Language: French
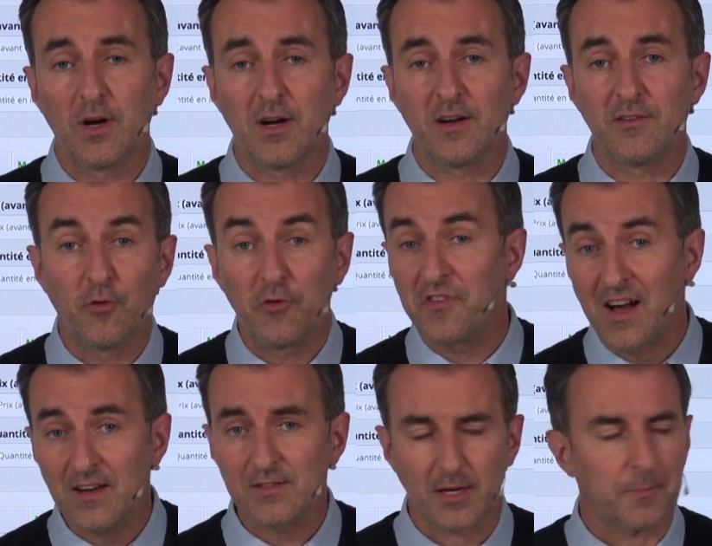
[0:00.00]
euh, vos
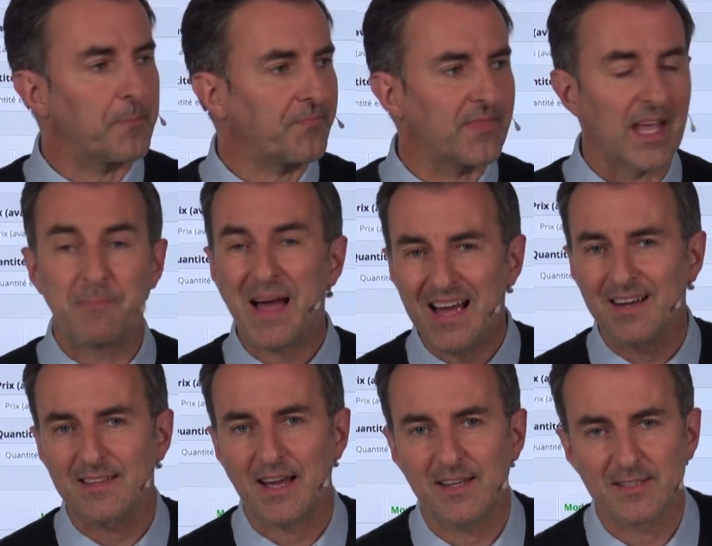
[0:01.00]
ventes.
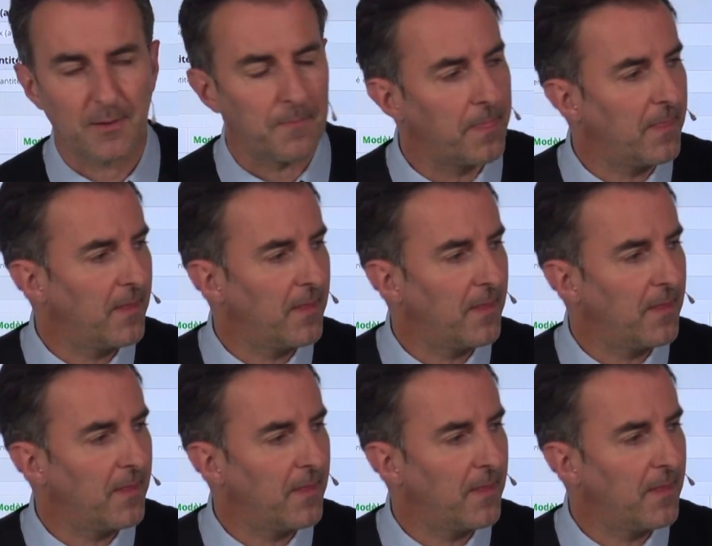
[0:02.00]
parenthèse,